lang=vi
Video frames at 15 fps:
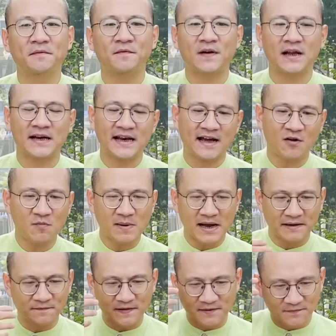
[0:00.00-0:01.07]
Và não
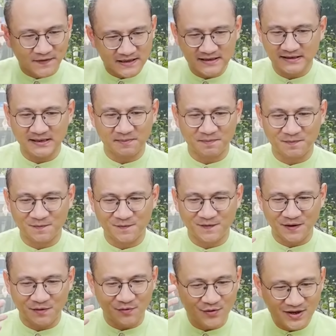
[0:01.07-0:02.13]
bạn phải vân tập,
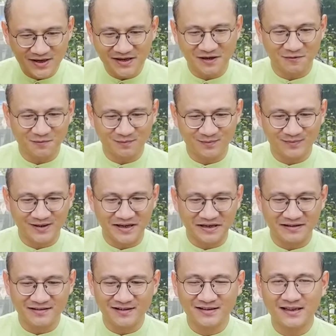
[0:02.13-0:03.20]
phải huy động để
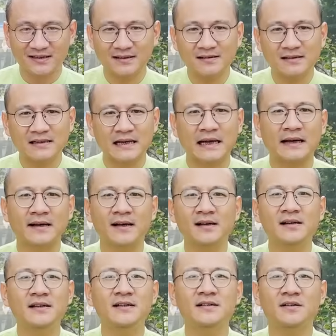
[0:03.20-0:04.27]
đưa ra tất cả
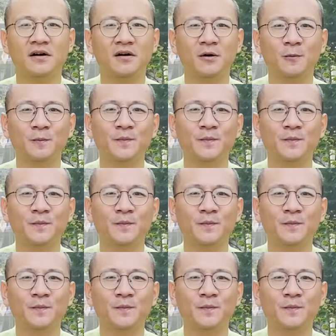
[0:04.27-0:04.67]
các lý do